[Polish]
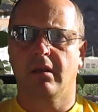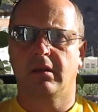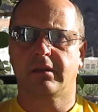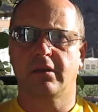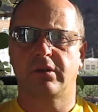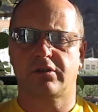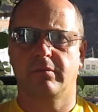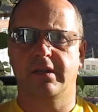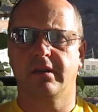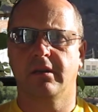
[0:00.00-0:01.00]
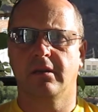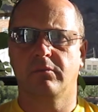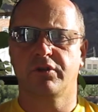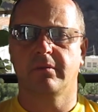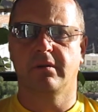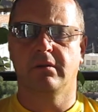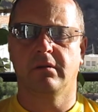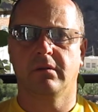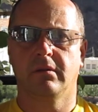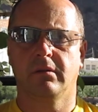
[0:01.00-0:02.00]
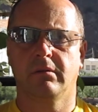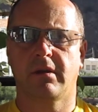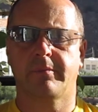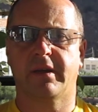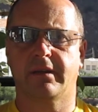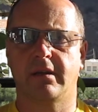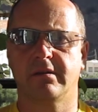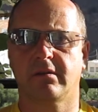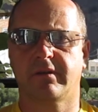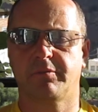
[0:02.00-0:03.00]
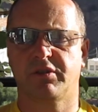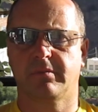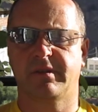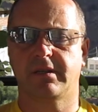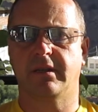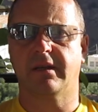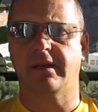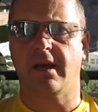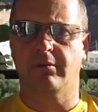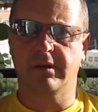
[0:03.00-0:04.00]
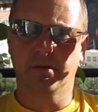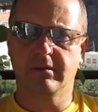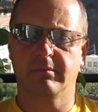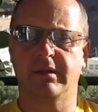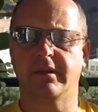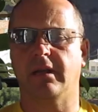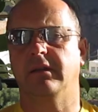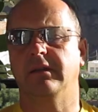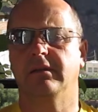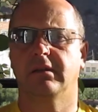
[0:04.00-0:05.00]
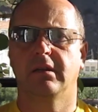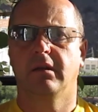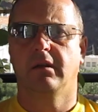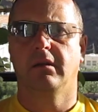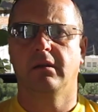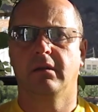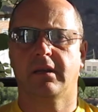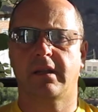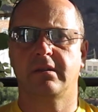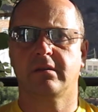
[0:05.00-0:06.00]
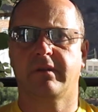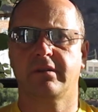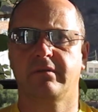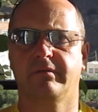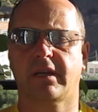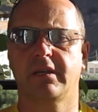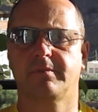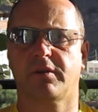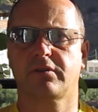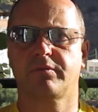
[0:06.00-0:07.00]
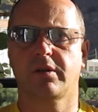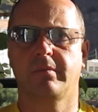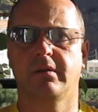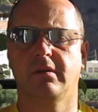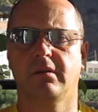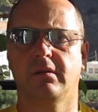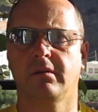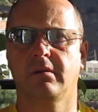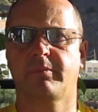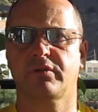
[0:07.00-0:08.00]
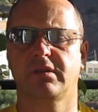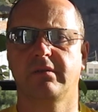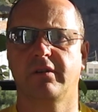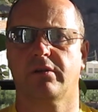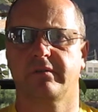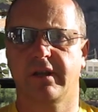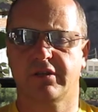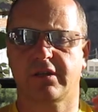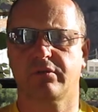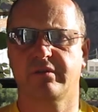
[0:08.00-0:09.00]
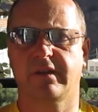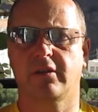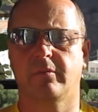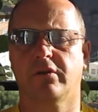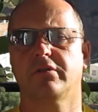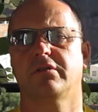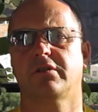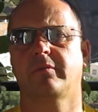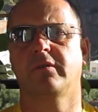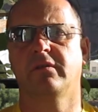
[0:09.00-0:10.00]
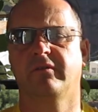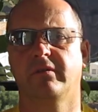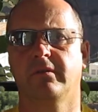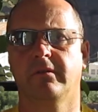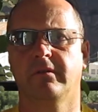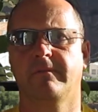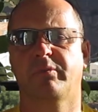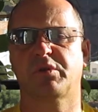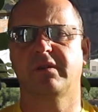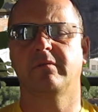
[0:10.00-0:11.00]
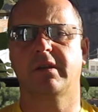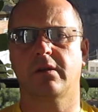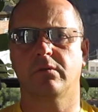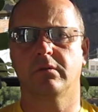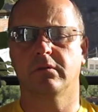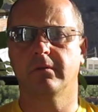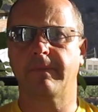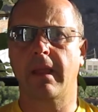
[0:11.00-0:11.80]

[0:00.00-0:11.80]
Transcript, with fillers: Dlatego naszą energię musimy e, jakby kanalizować przez specjalne kanały mentalne, e, kanalizować w taki sposób, żeby e, pozytywnie rozwijać naszą świadomość, żeby w pozytywnym kierunku